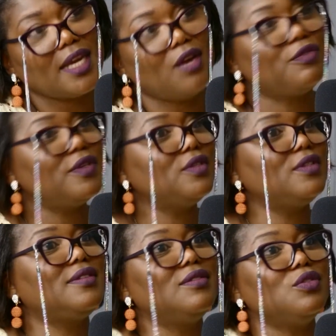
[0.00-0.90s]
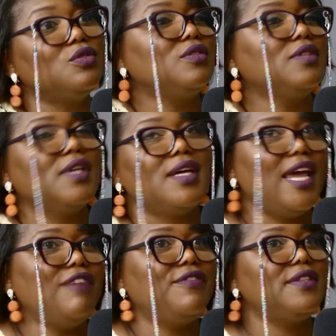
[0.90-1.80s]
Elle en fait
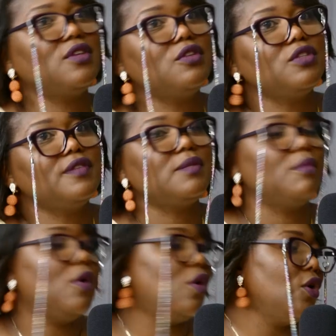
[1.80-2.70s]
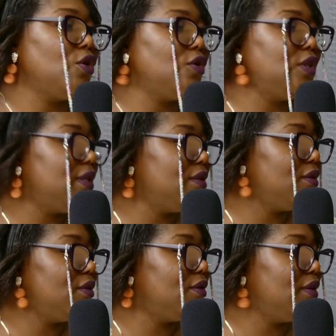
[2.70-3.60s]
elle fait tant des vêtements que des,
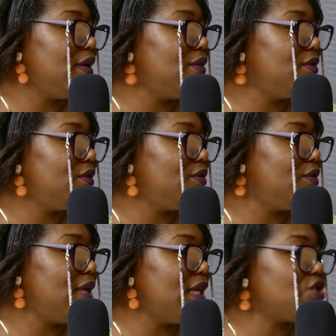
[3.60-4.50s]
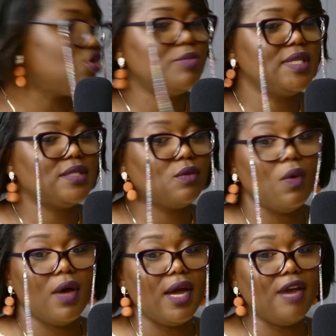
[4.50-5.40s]
du linge de
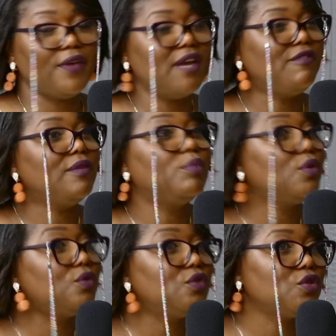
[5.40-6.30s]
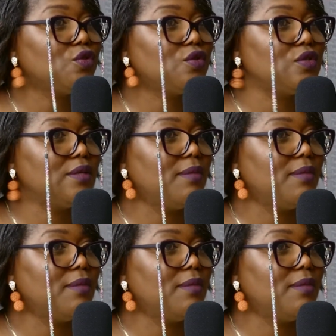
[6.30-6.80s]
maison. Elle fait, elle fait beaucoup de choses de ses